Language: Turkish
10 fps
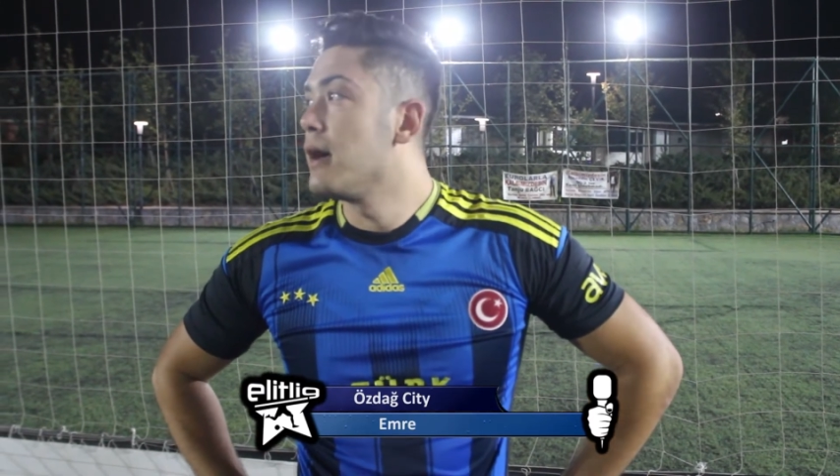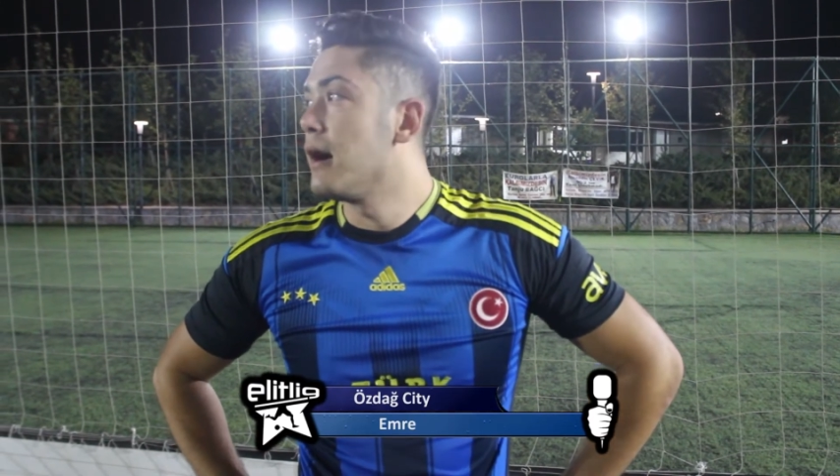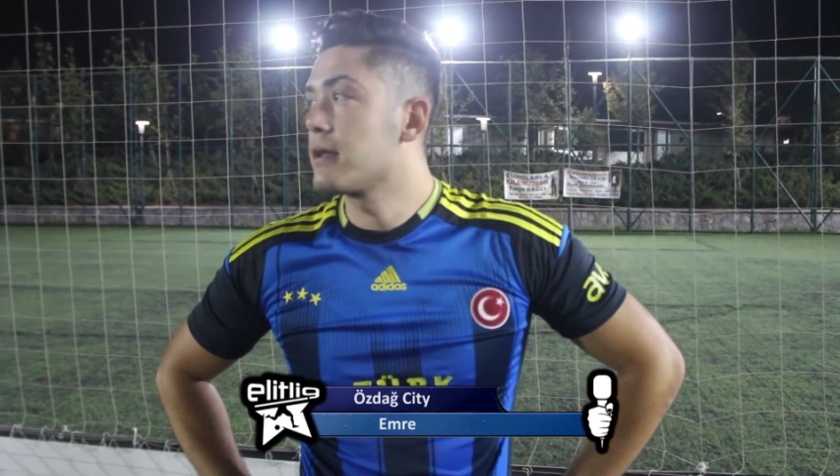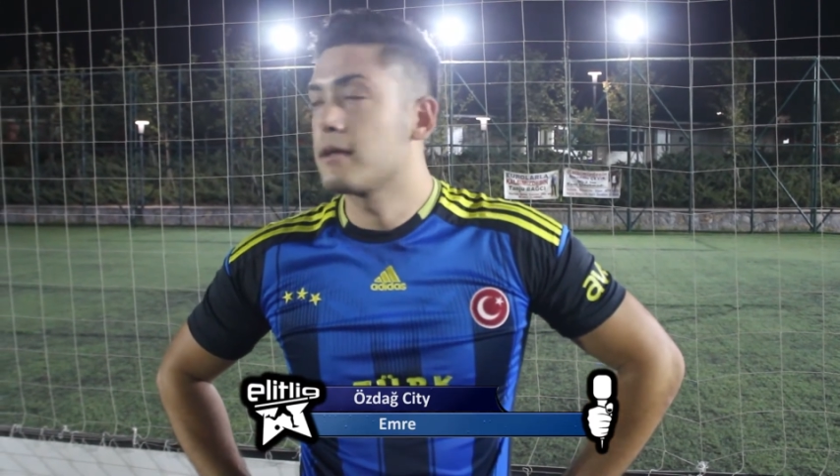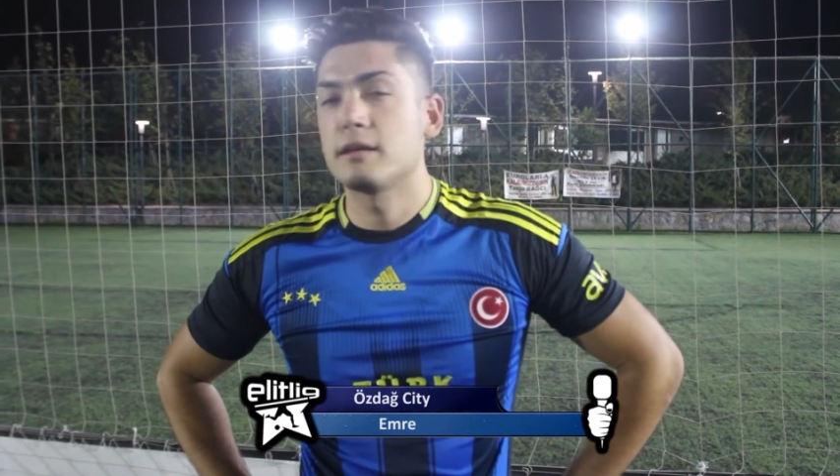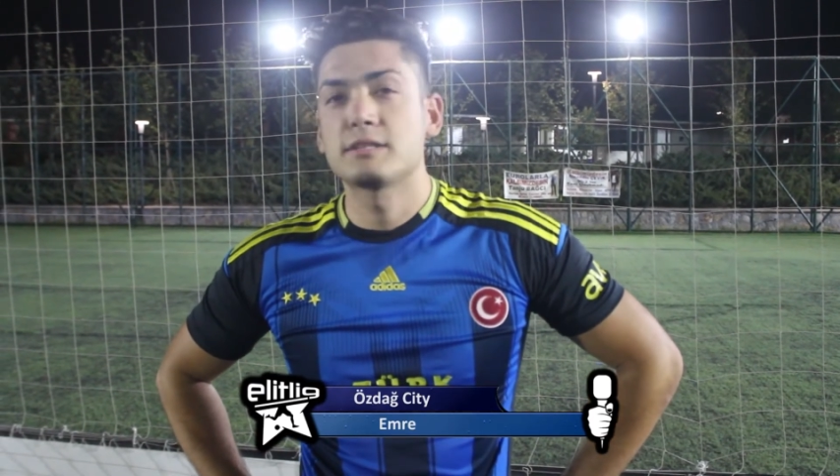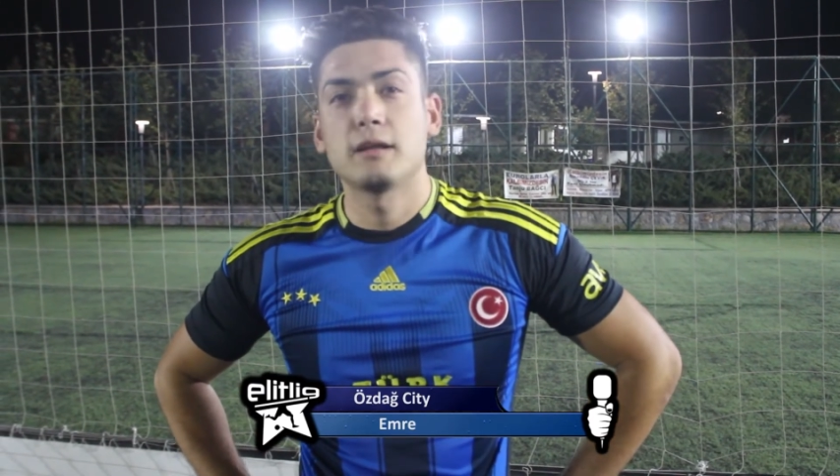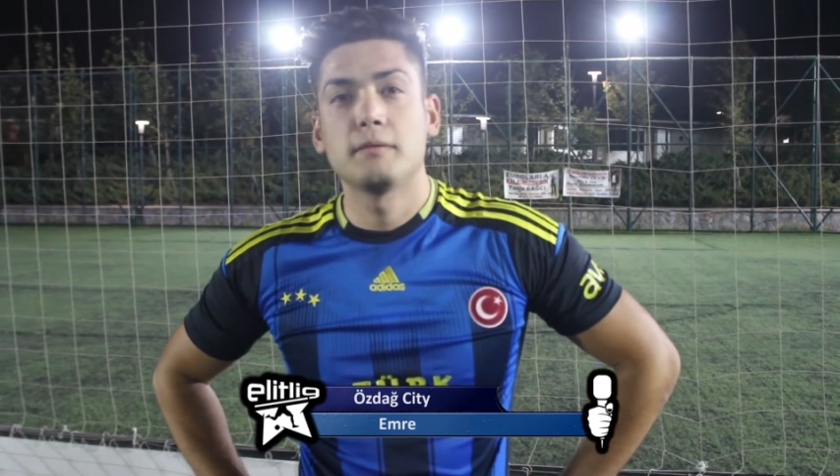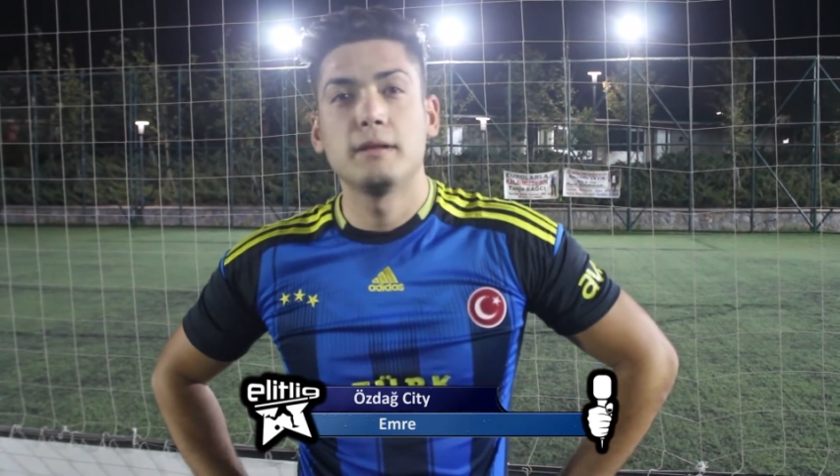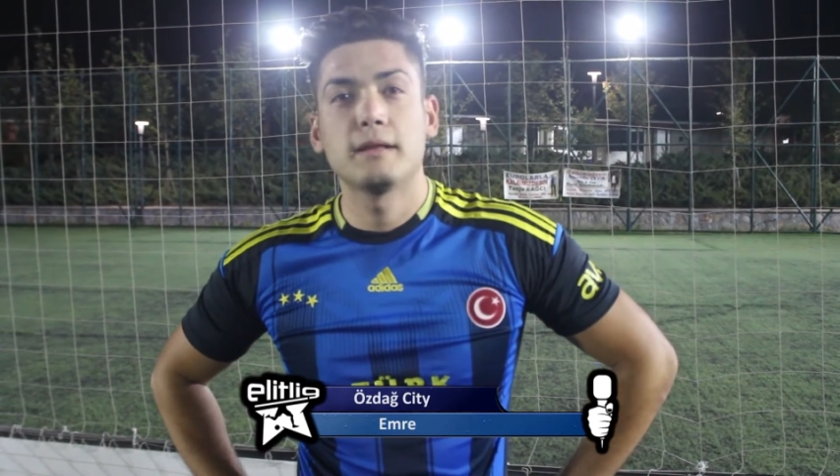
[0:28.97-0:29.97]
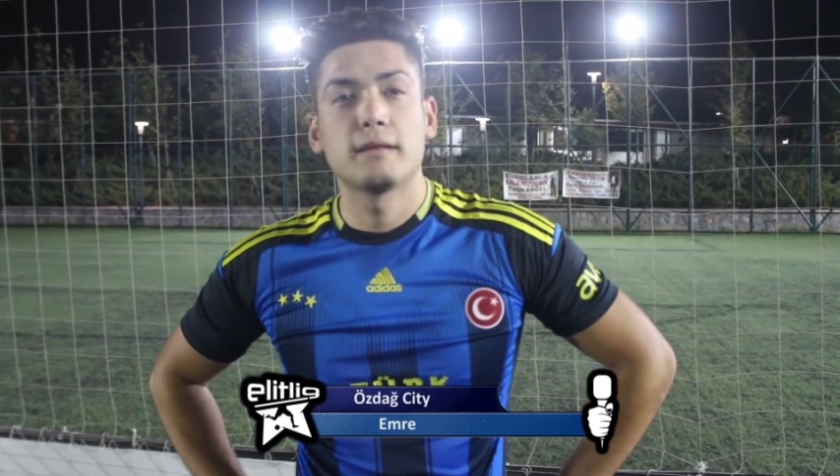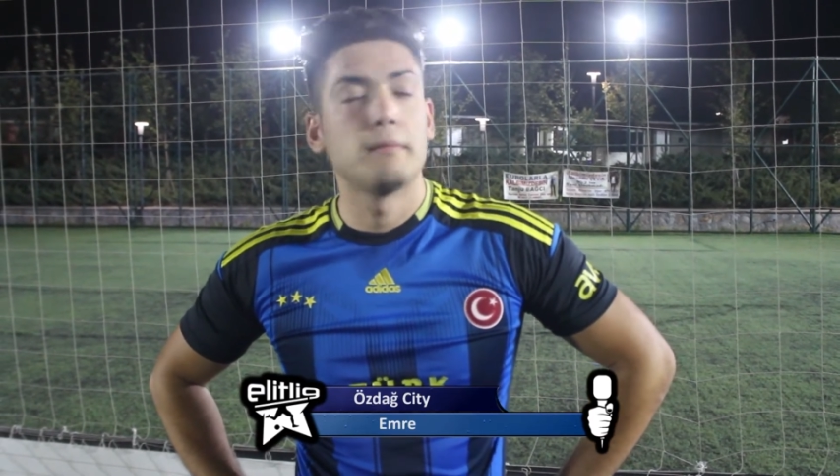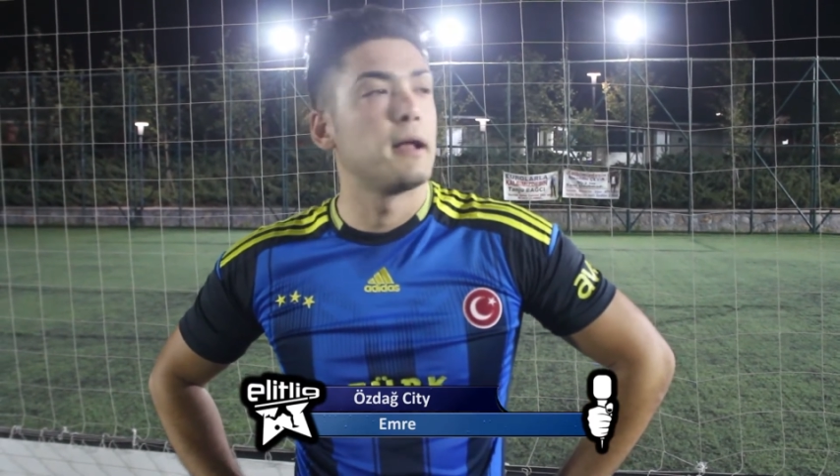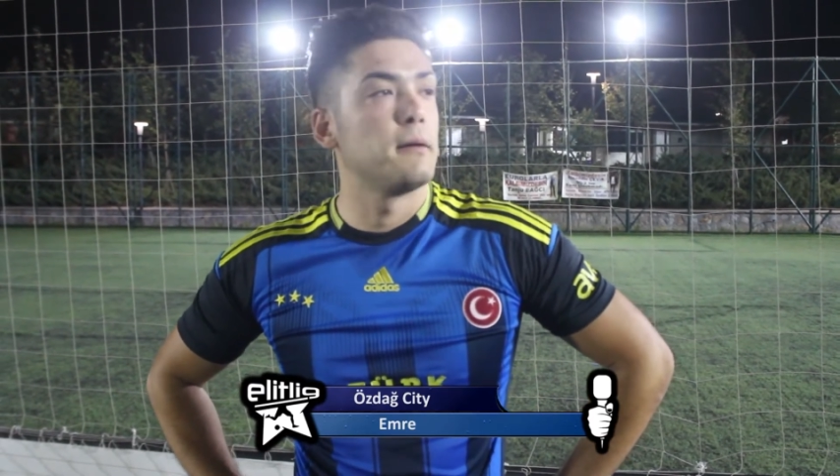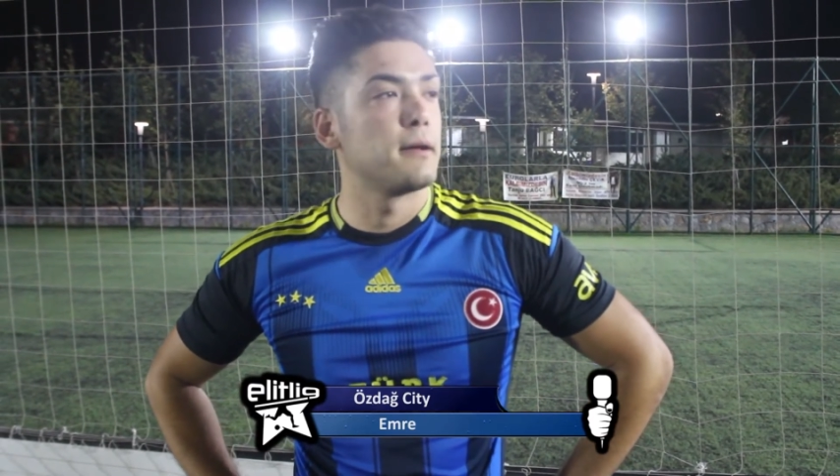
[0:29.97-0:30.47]
Arkadaşlarla birlikte
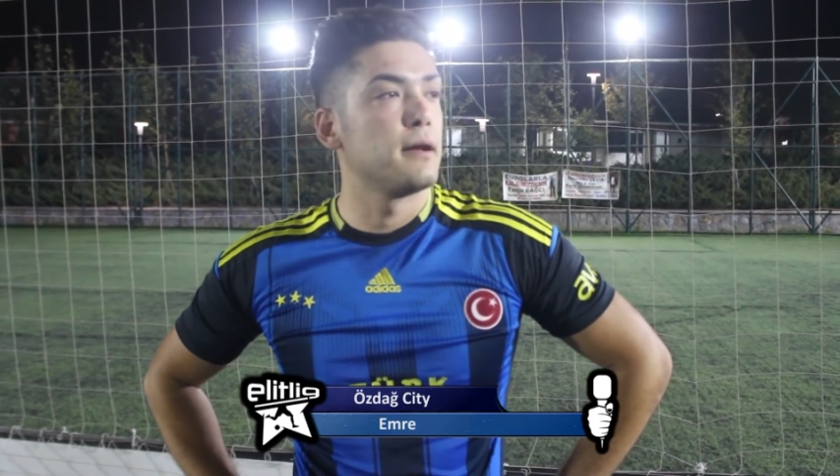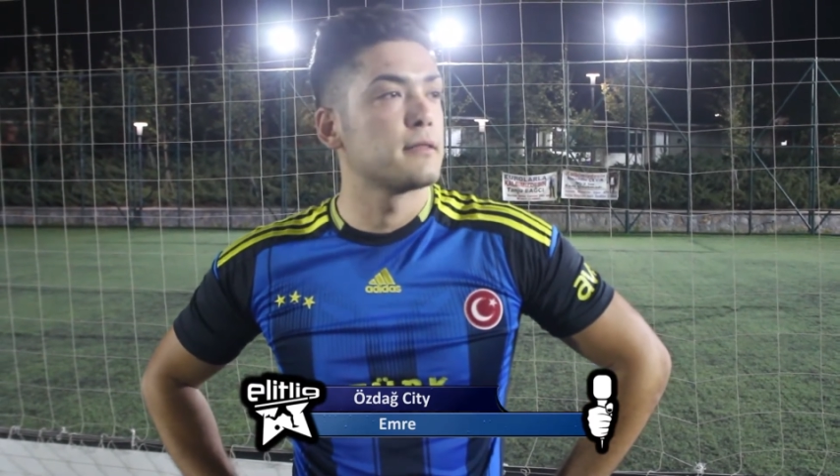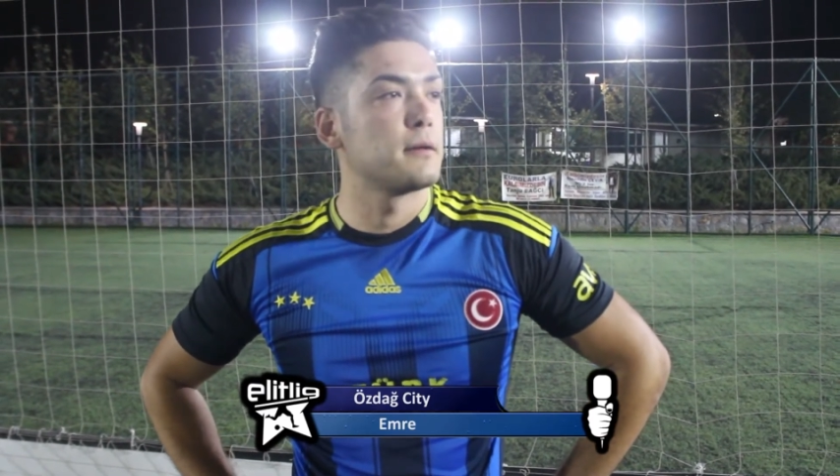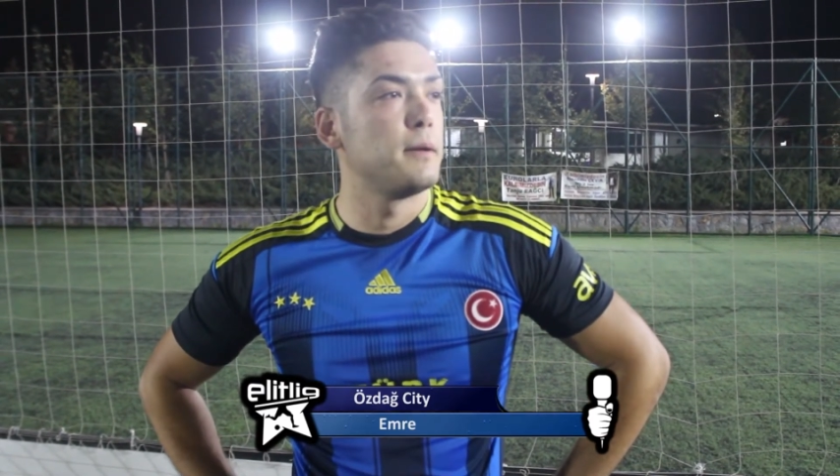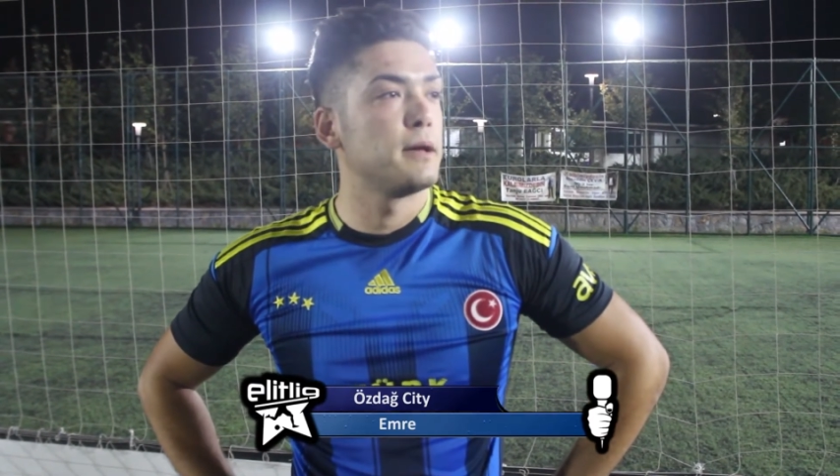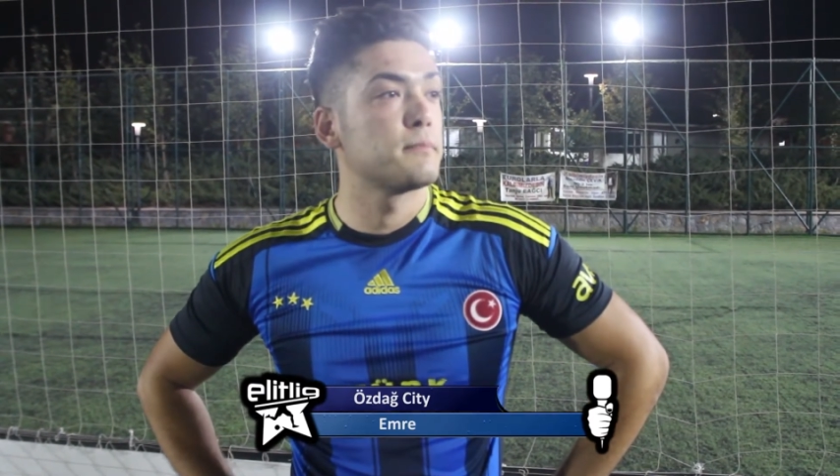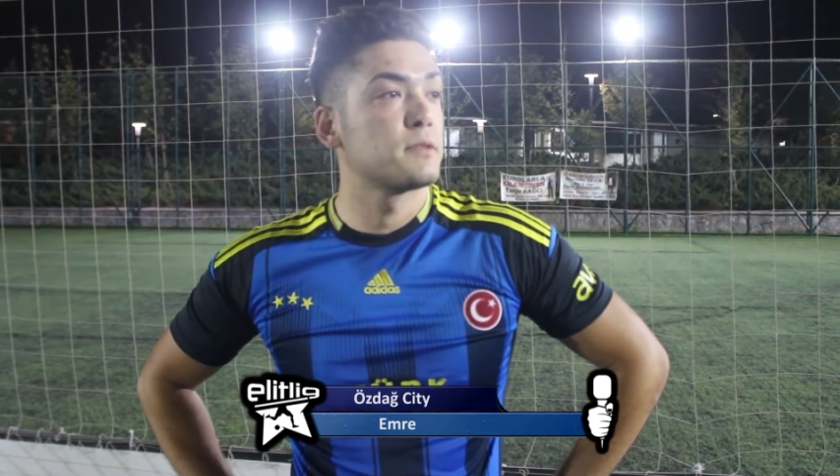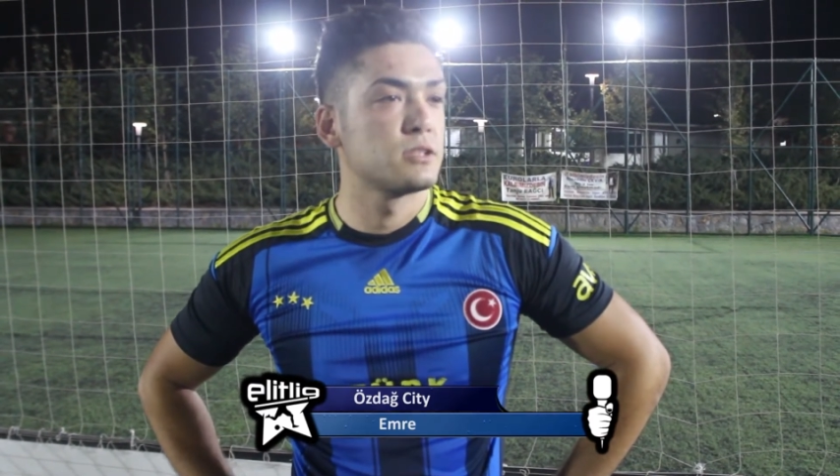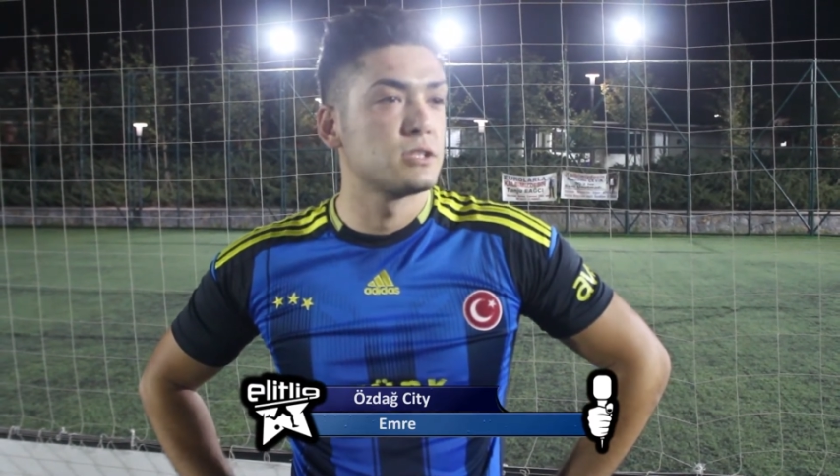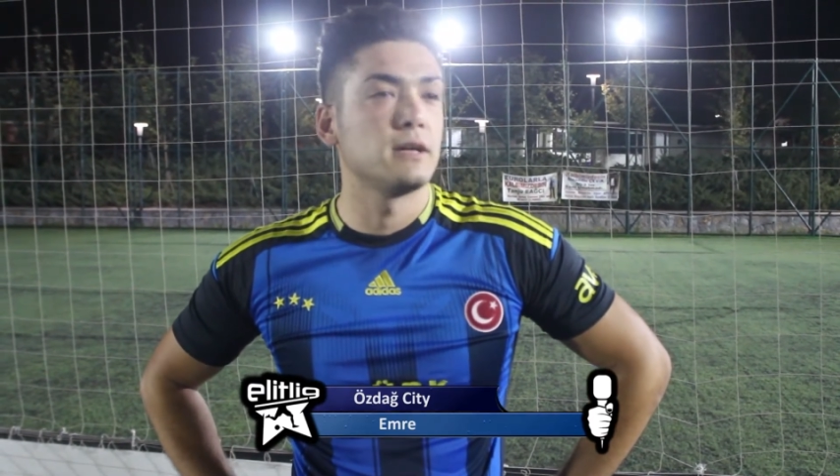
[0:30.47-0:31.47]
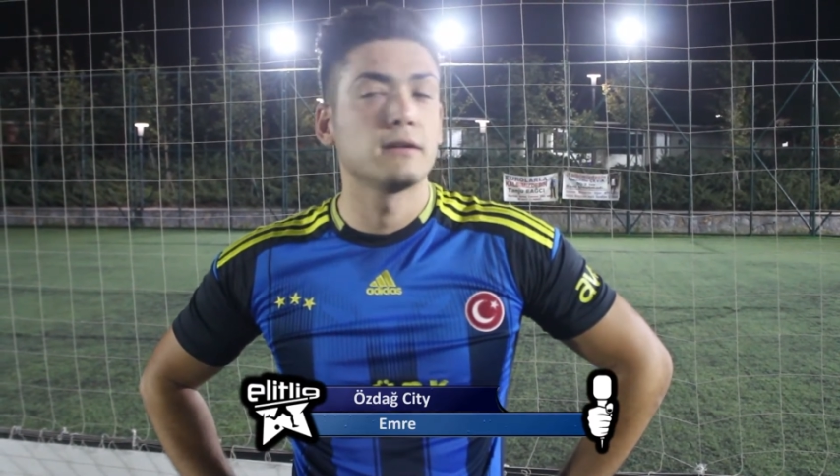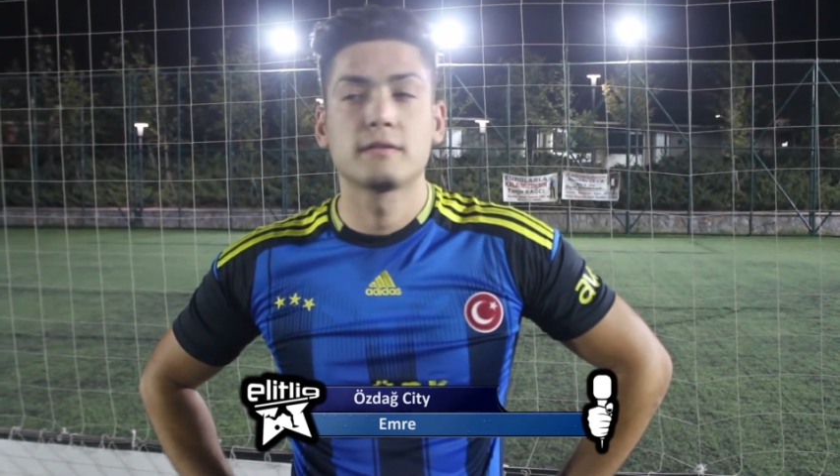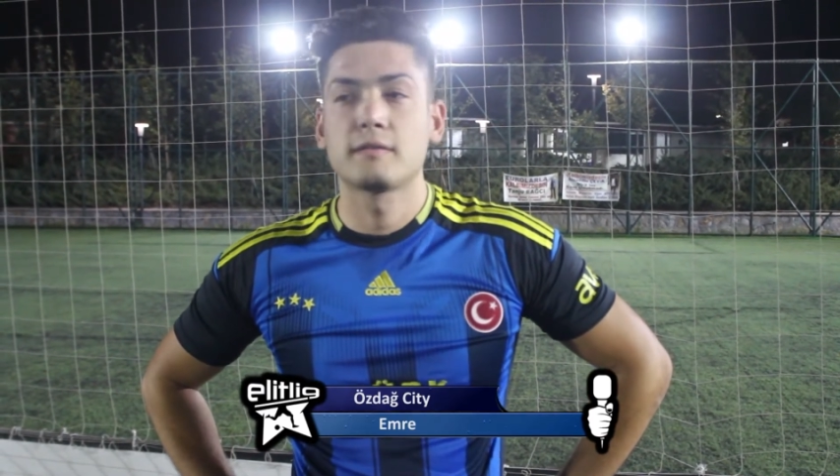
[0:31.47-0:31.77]
beraber antrenman yaptıkça,